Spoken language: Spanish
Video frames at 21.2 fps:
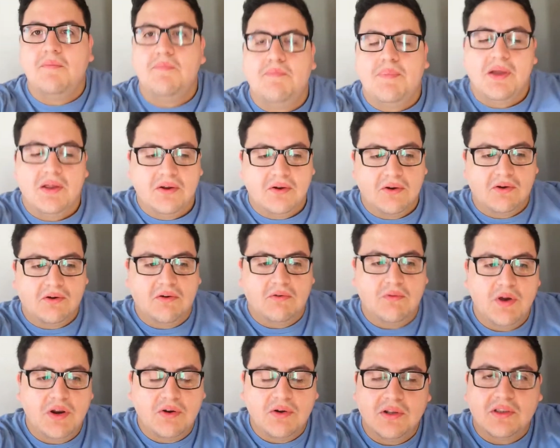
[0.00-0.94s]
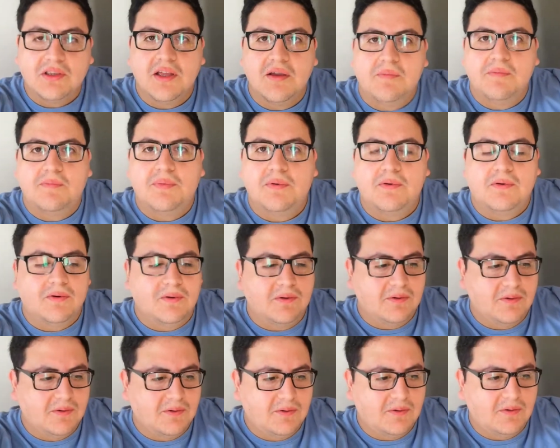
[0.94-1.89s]
Pero bueno, el
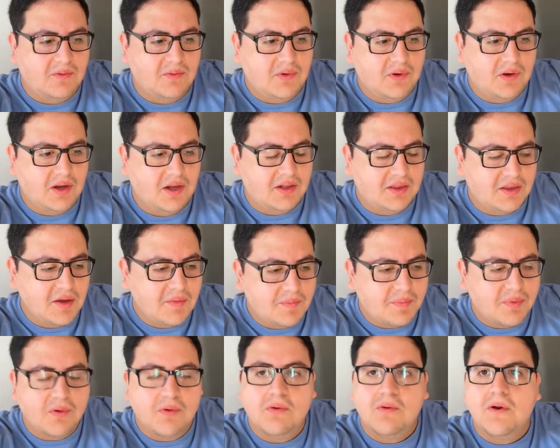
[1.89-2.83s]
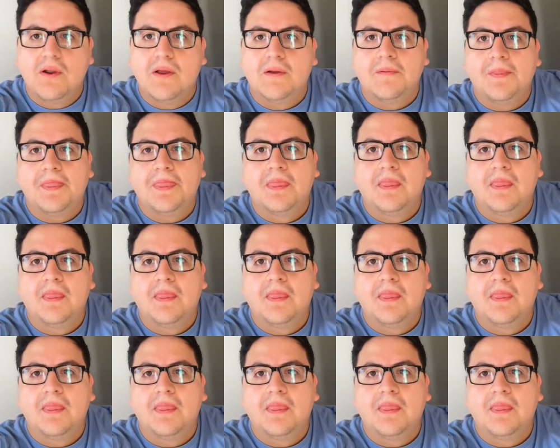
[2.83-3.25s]
tiempo, el tiempo cura